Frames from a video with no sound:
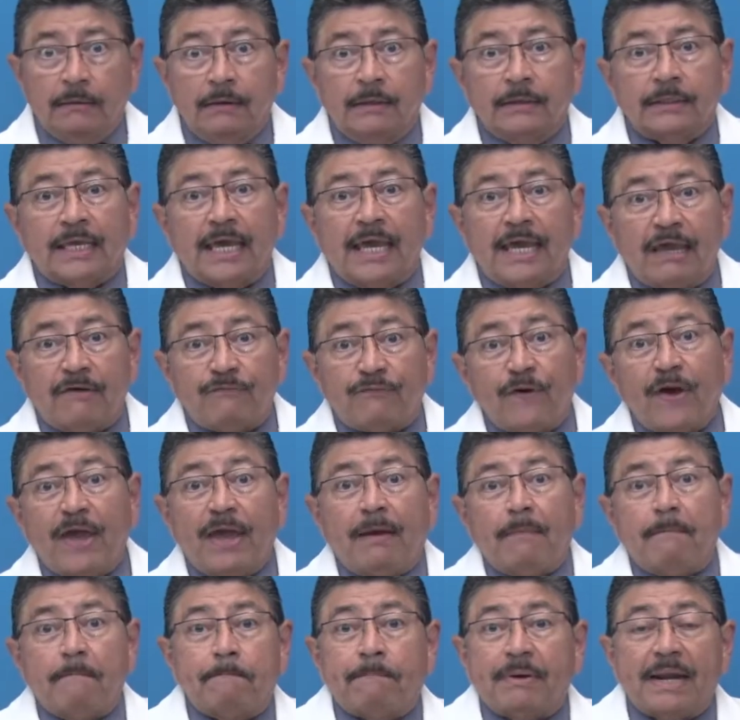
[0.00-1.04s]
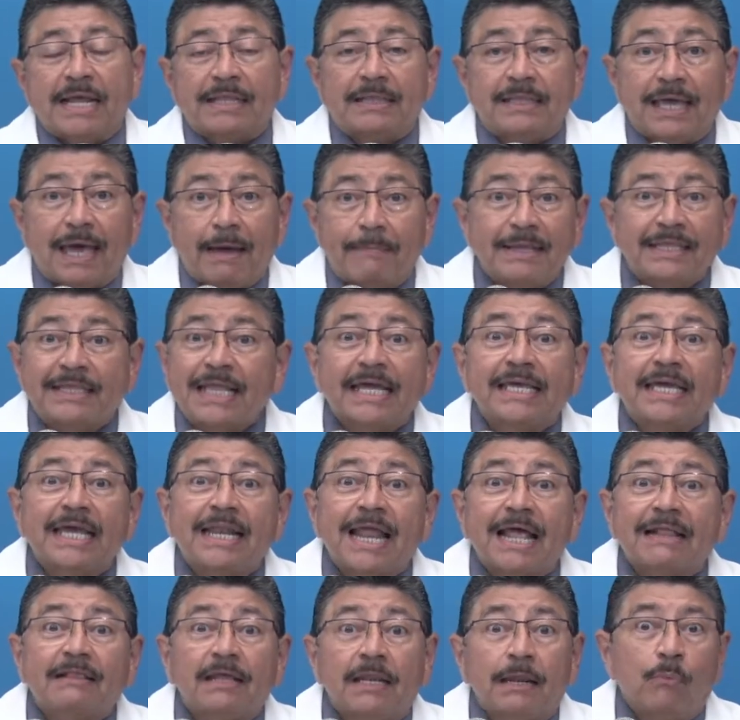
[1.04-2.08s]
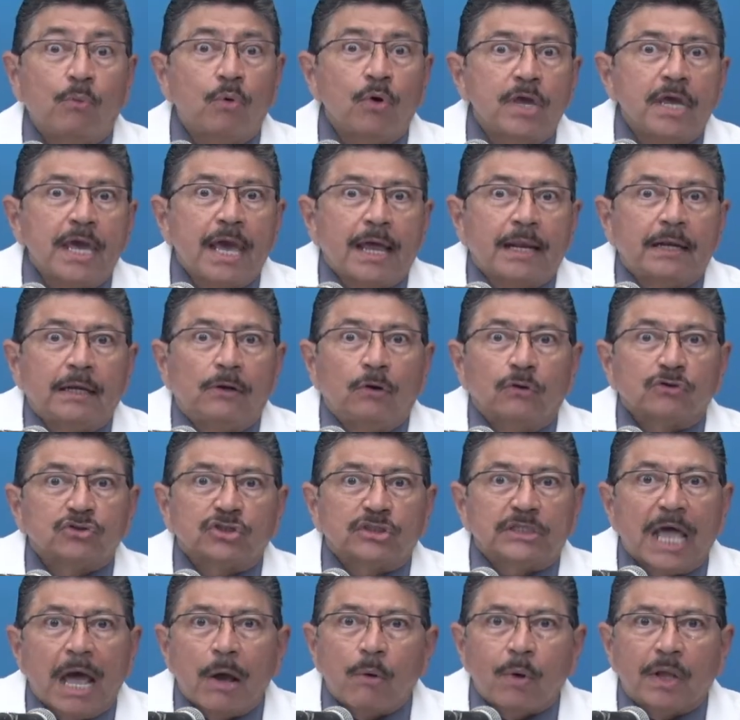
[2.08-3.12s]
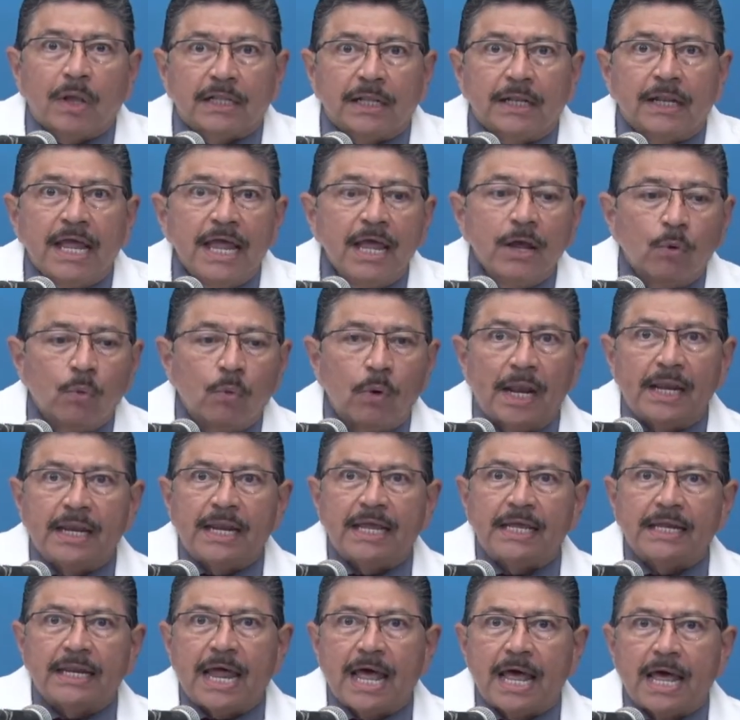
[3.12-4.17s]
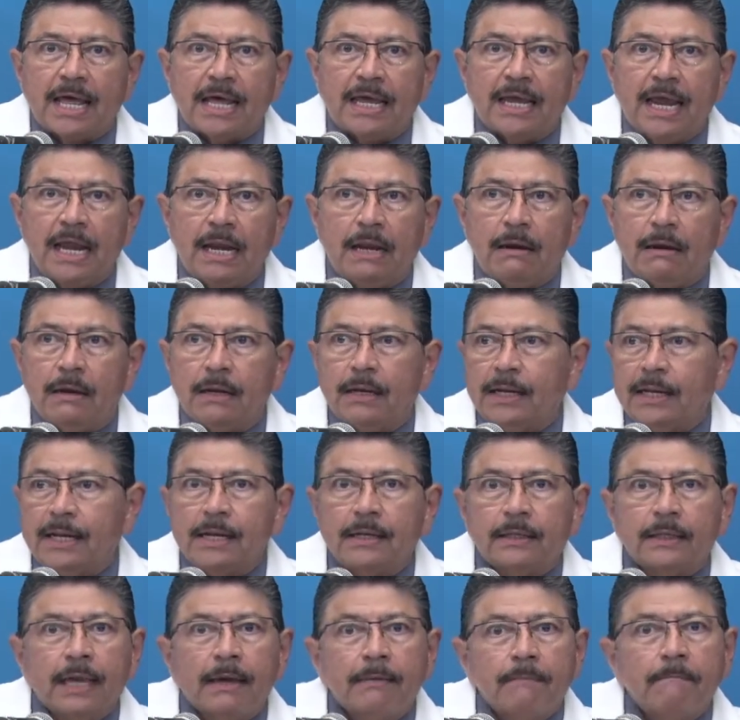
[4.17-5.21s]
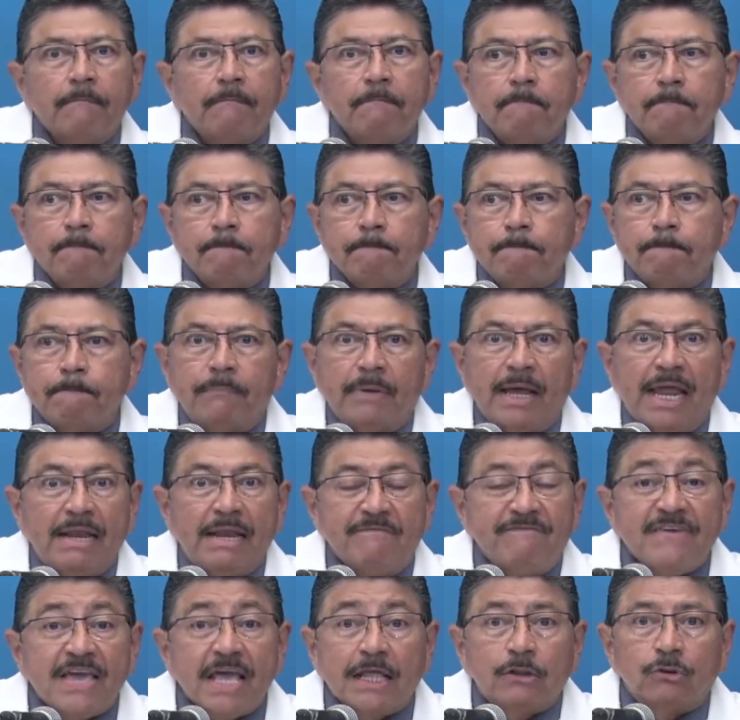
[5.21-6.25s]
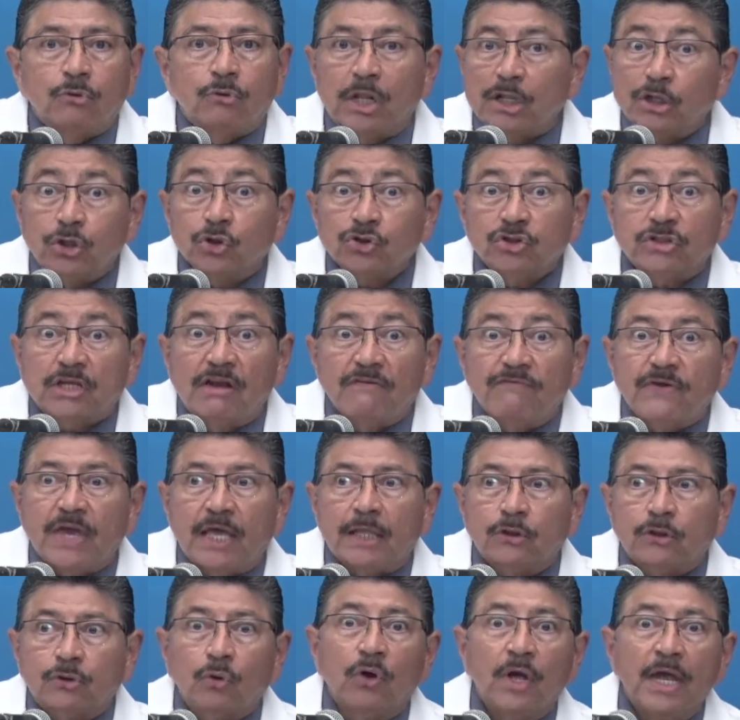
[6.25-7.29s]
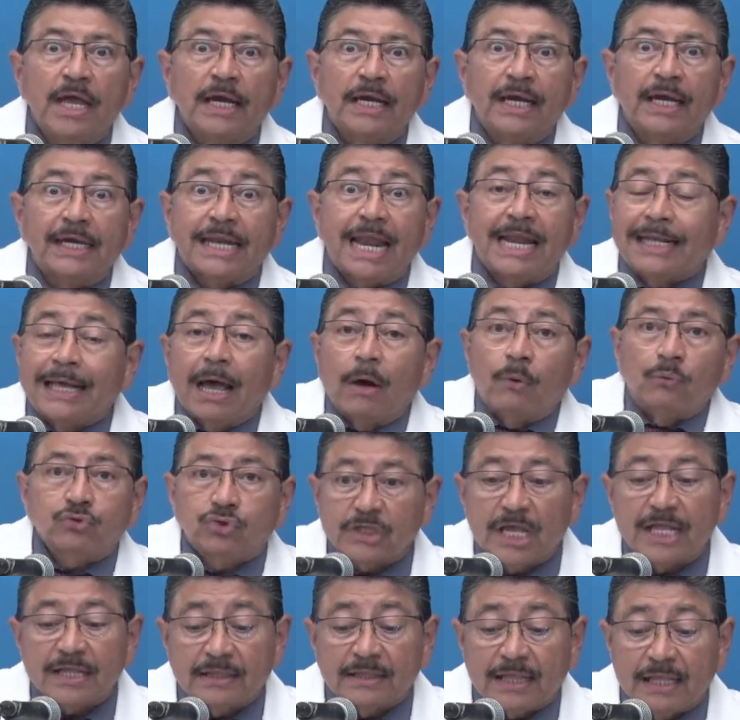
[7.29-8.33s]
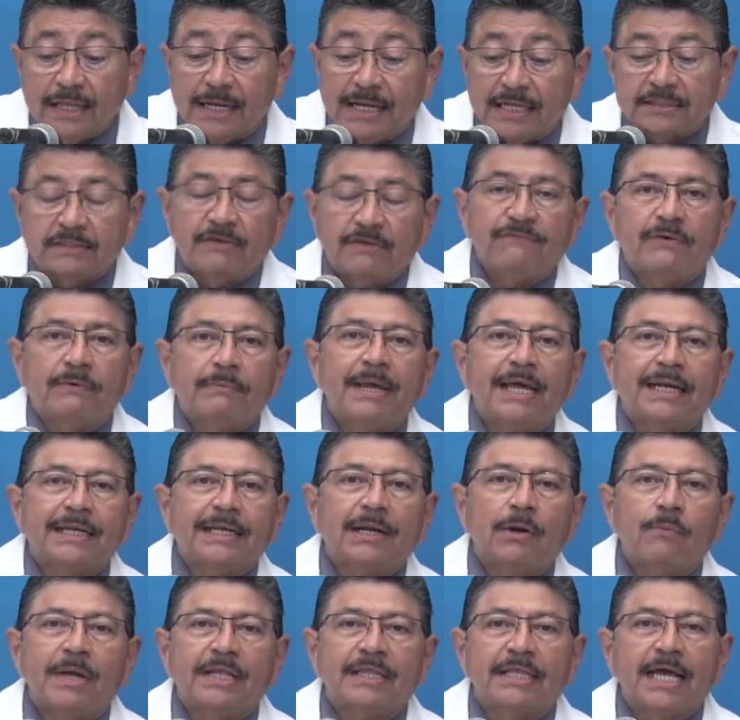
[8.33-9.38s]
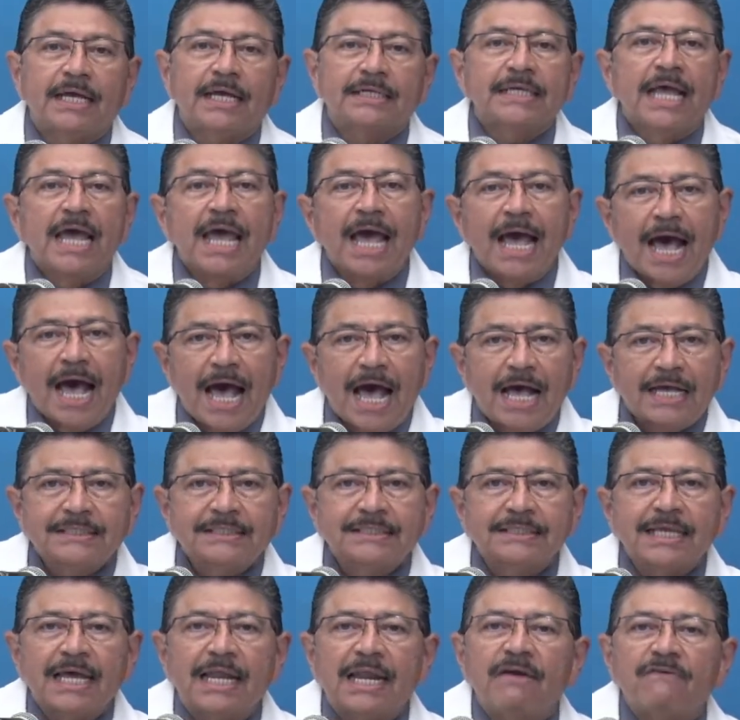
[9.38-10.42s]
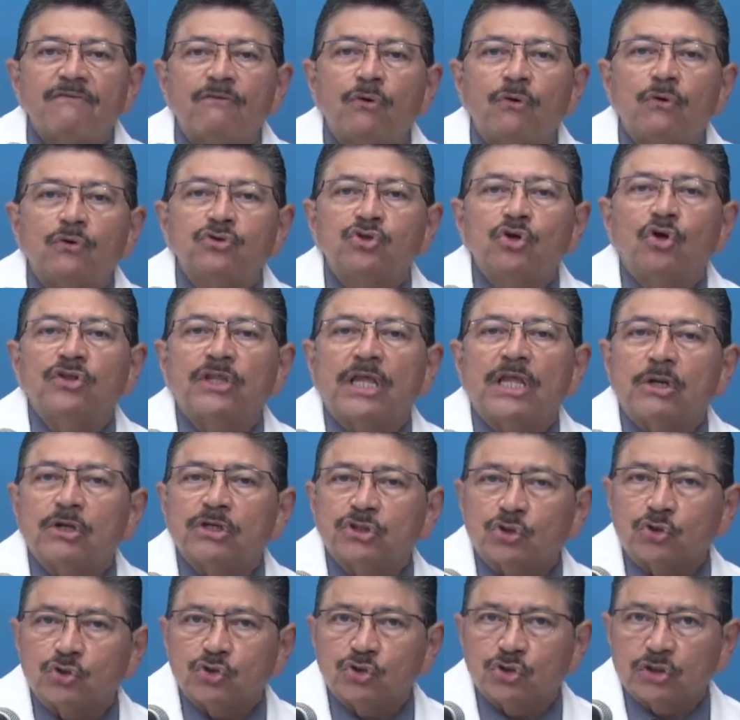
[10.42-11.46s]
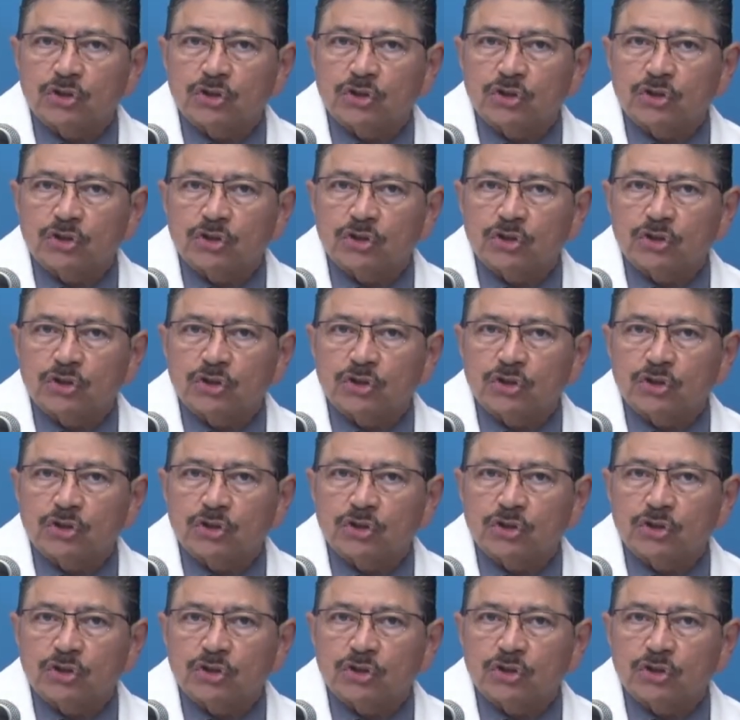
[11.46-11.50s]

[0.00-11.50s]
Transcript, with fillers: que fue prácticamente a quien la atribuían los náhuatl, cuál era el, el que el viento, el dios del viento, que era el causante de las enfermedades reumáticas, hasta la evolución de nuestros